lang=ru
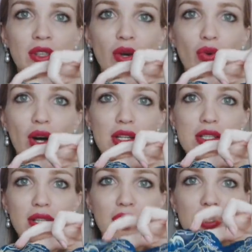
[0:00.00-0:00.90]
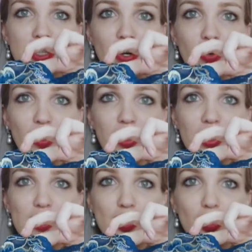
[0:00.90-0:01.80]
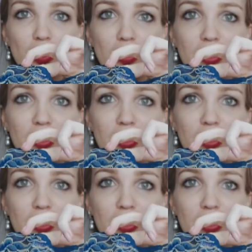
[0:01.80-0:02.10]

такой акцентик какой-то идет.